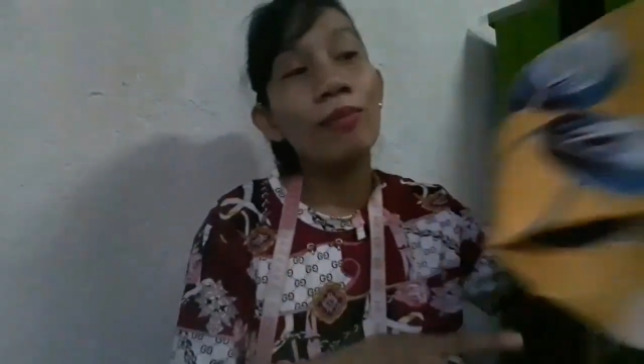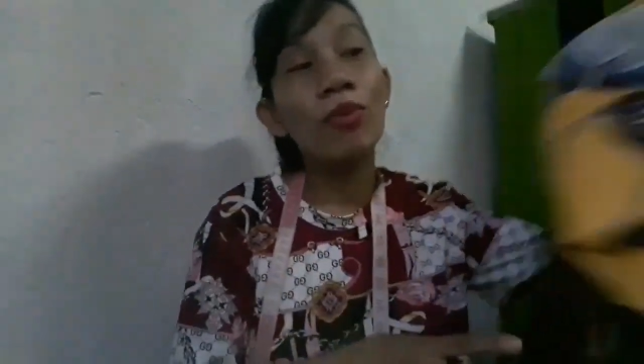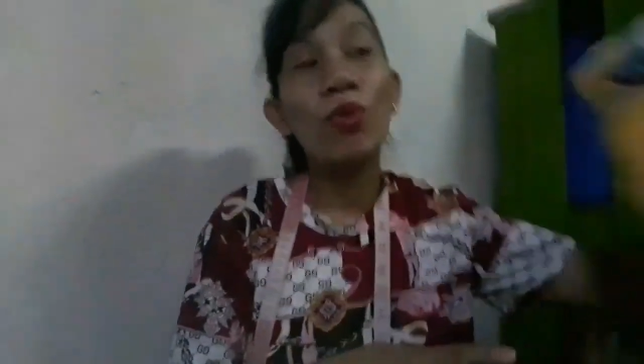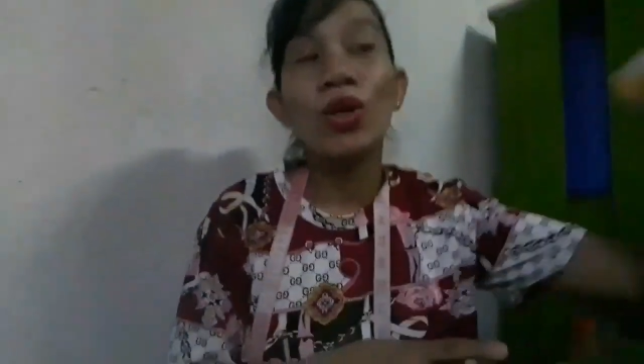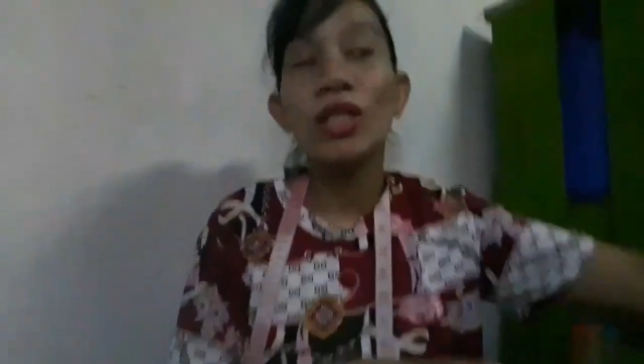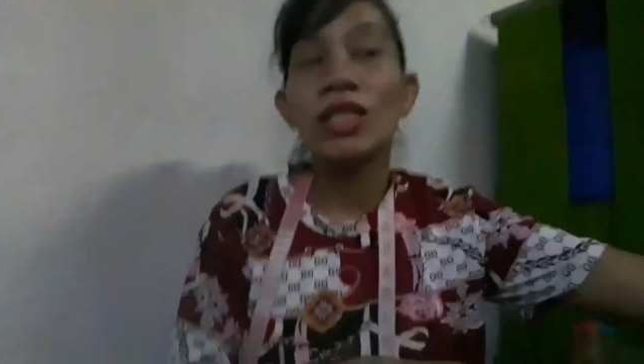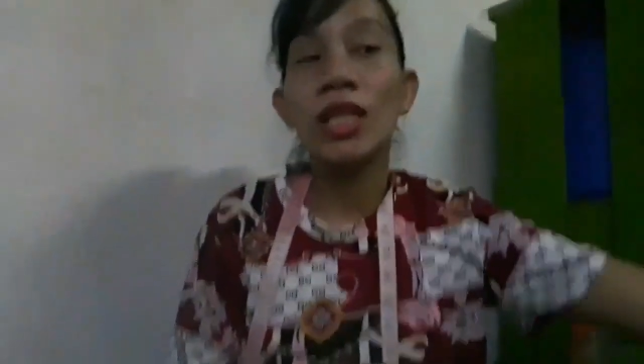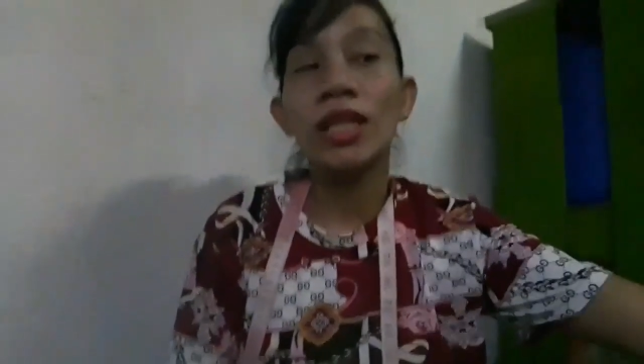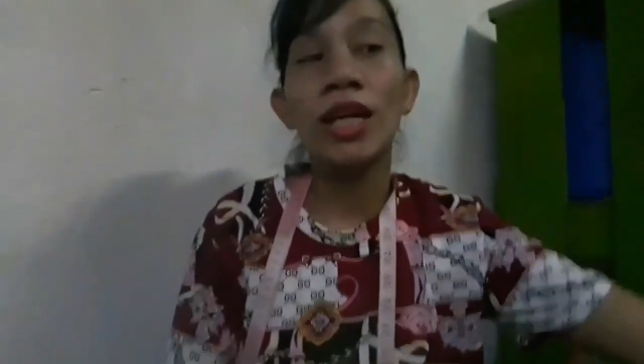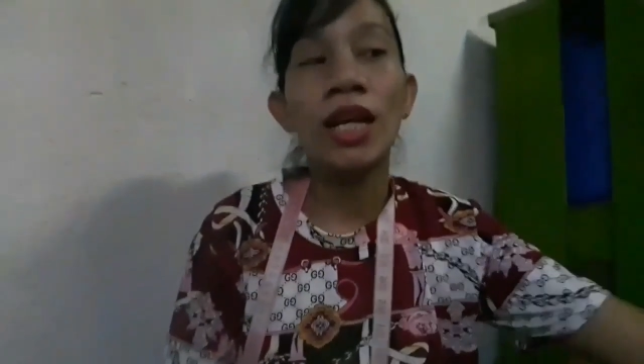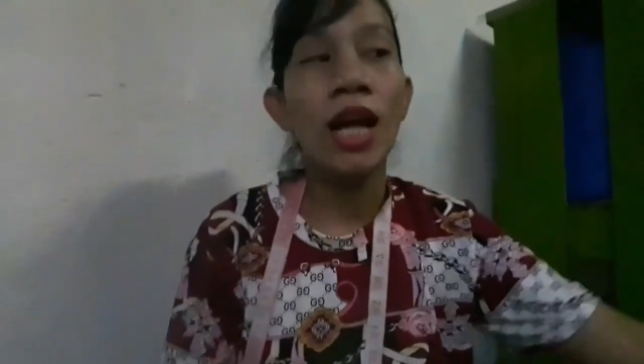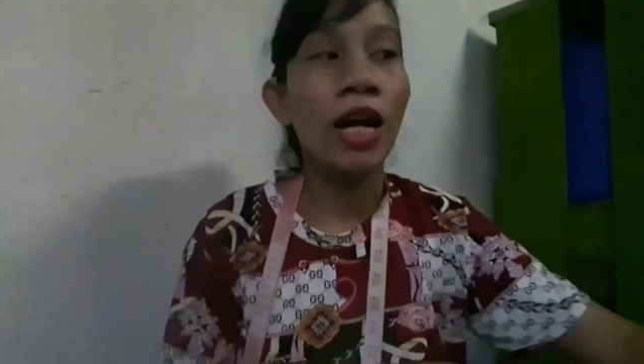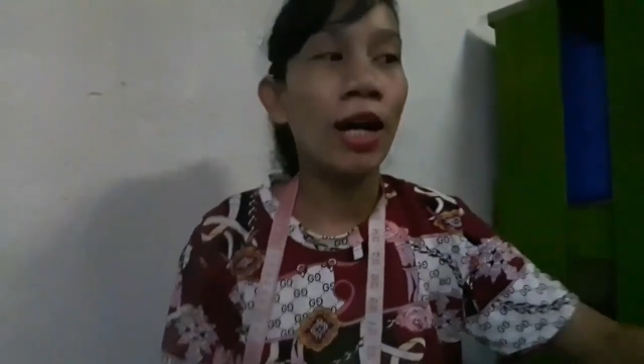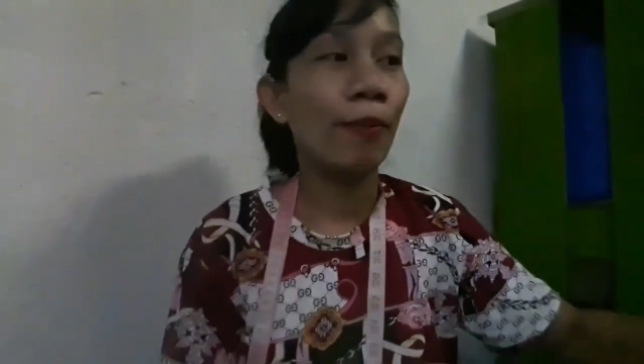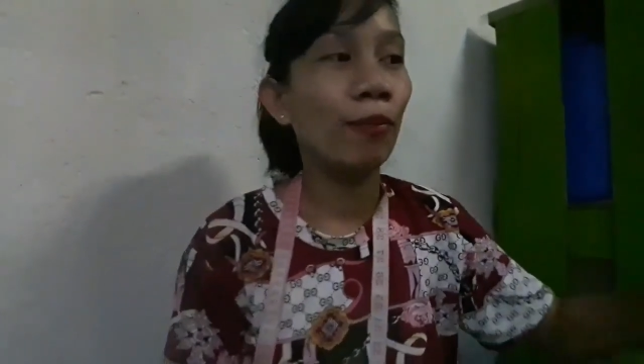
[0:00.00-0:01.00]
bukas eh,
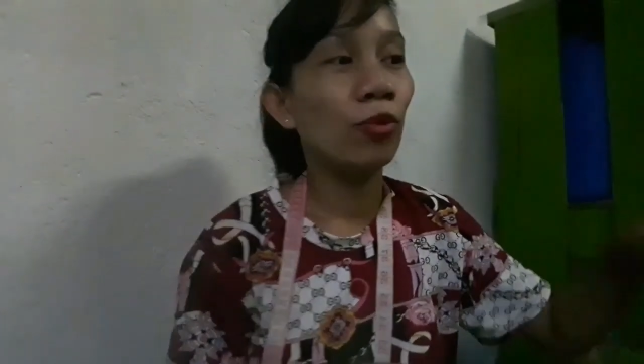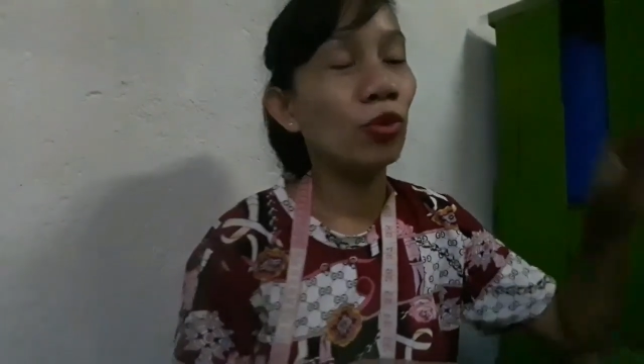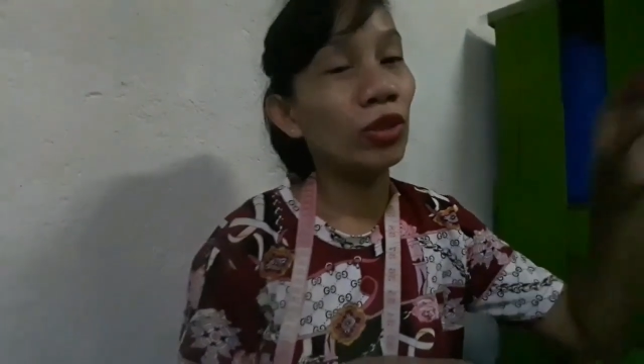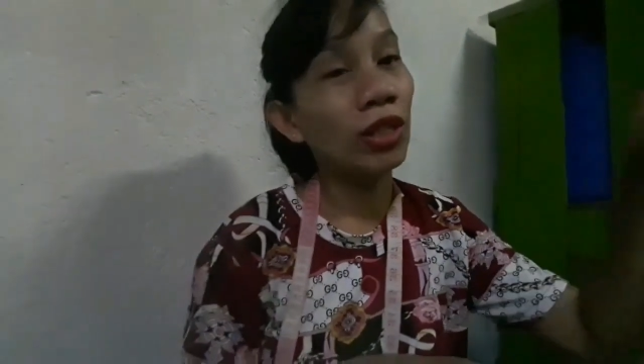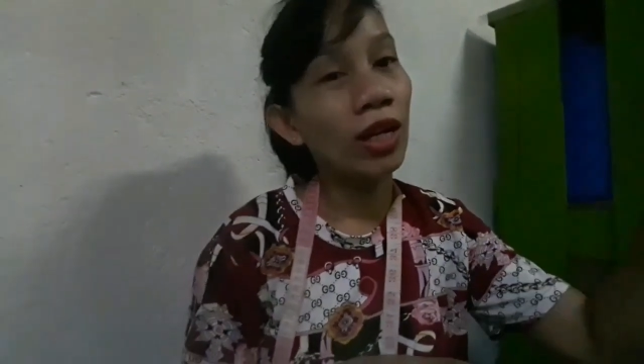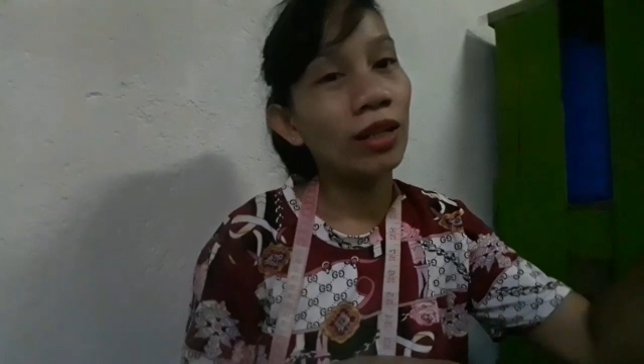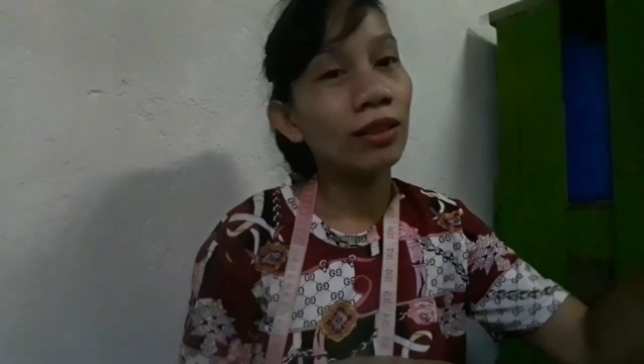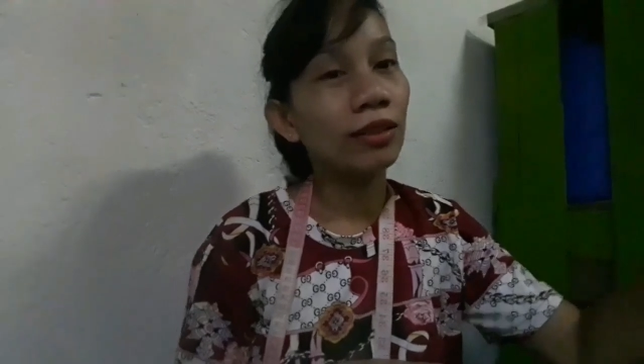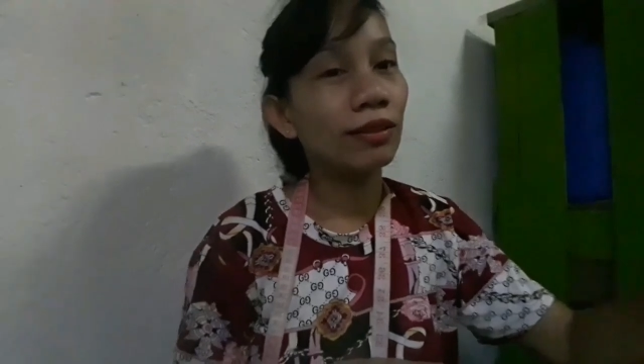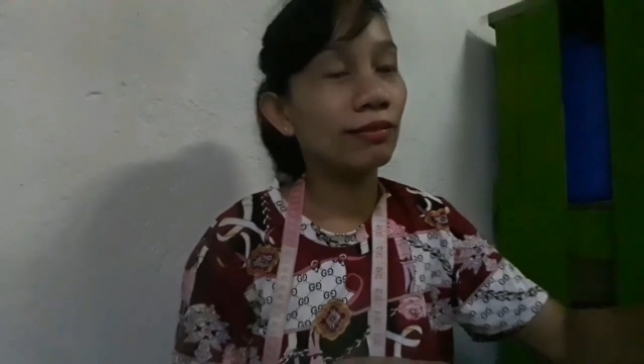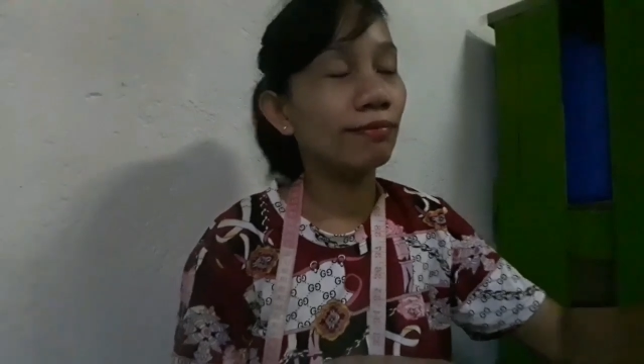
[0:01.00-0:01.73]
kailangan po yan.